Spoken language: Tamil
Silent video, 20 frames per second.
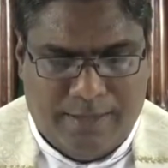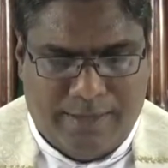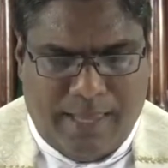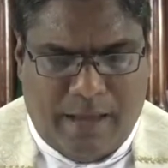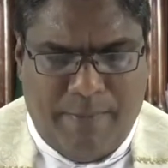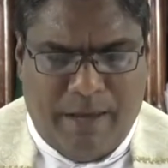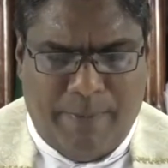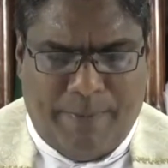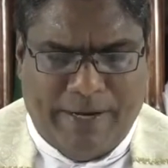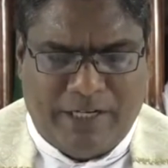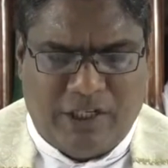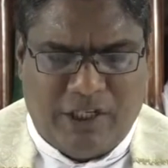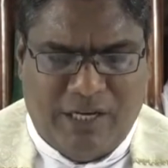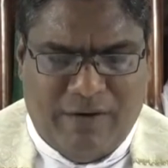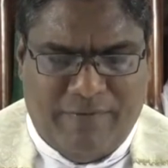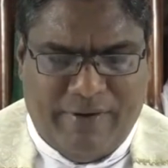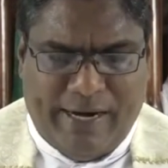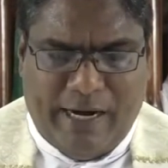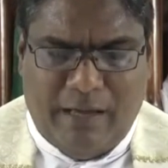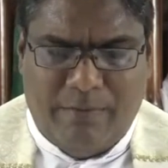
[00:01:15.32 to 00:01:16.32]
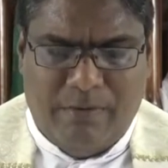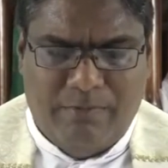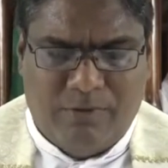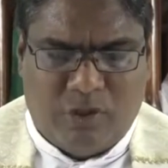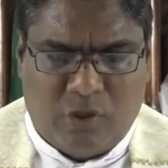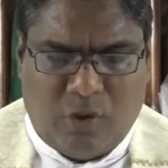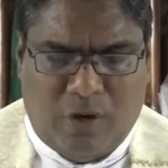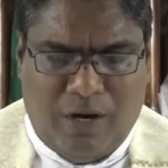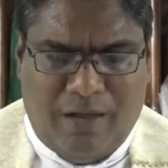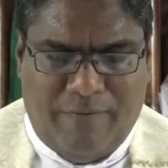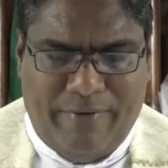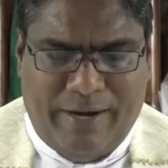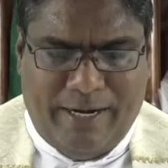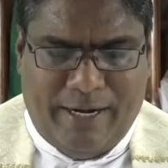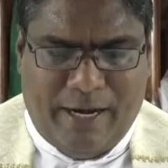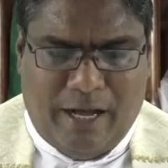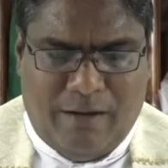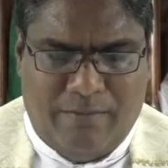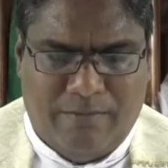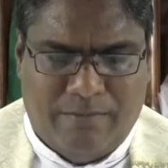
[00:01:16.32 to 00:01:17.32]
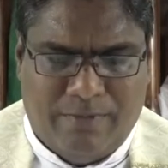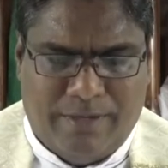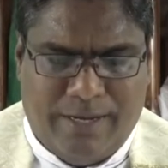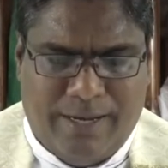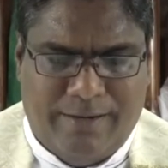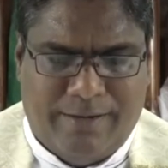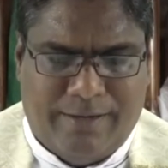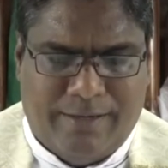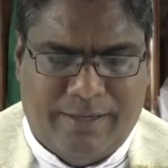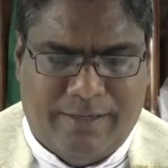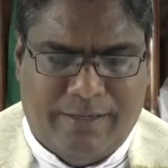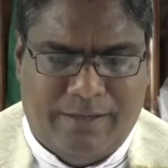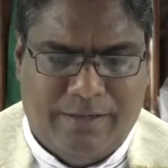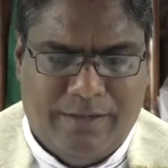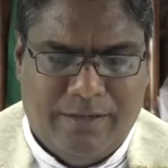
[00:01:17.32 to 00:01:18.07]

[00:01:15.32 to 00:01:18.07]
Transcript: தம்மை பற்றி எவரிடமும் சொல்ல வேண்டாம் என்று